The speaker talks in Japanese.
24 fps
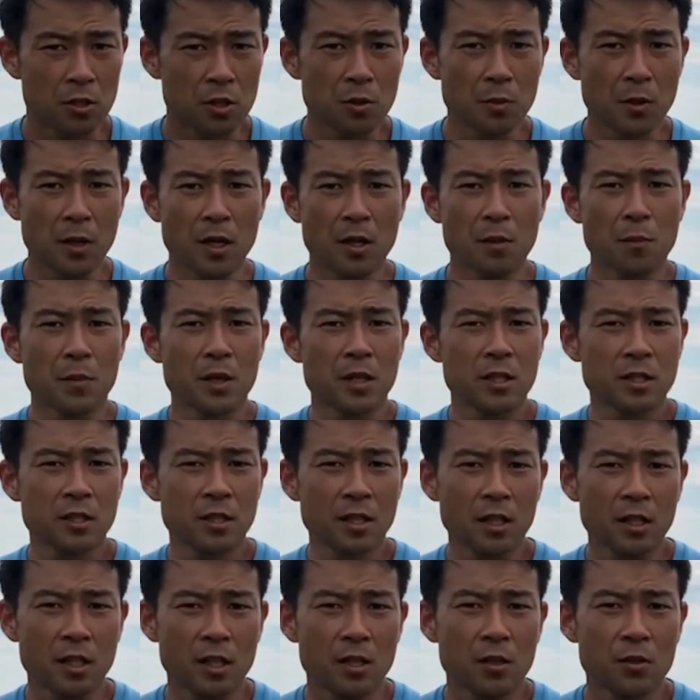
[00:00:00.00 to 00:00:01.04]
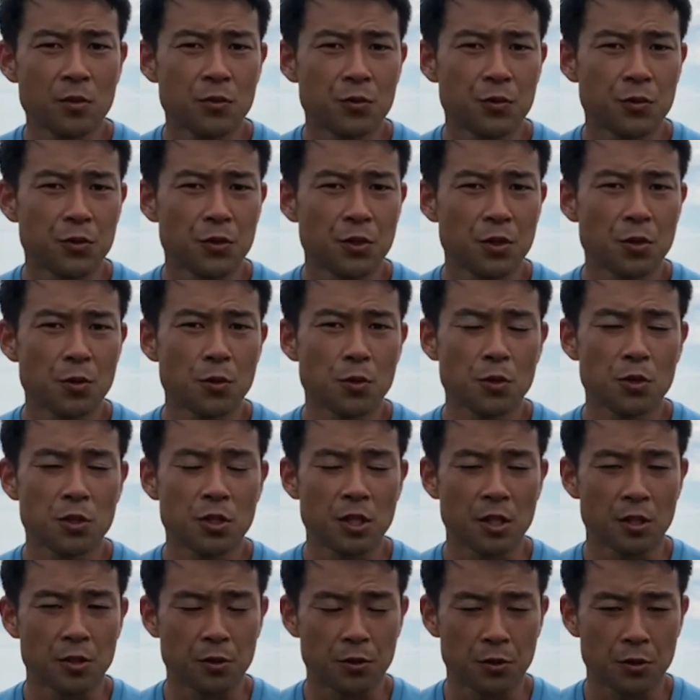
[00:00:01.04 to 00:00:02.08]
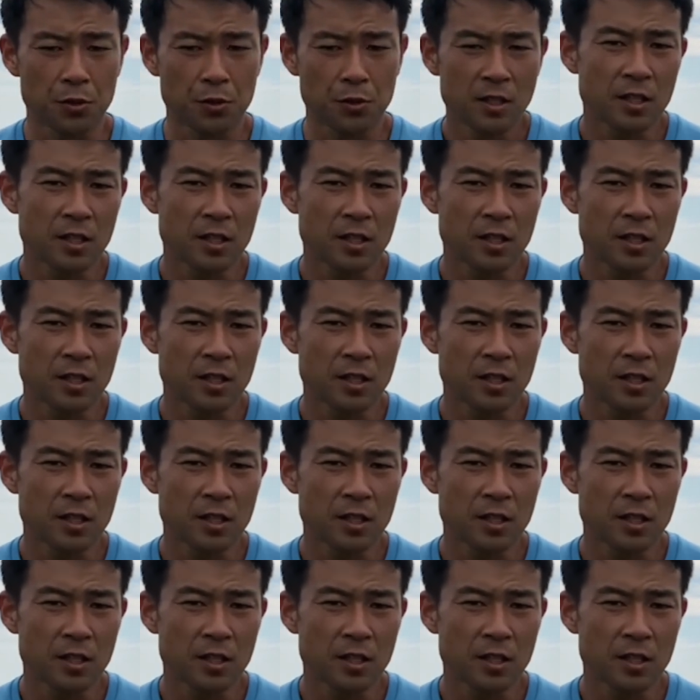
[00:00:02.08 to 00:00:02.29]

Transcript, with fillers: つまり真下に振り下ろしてくる。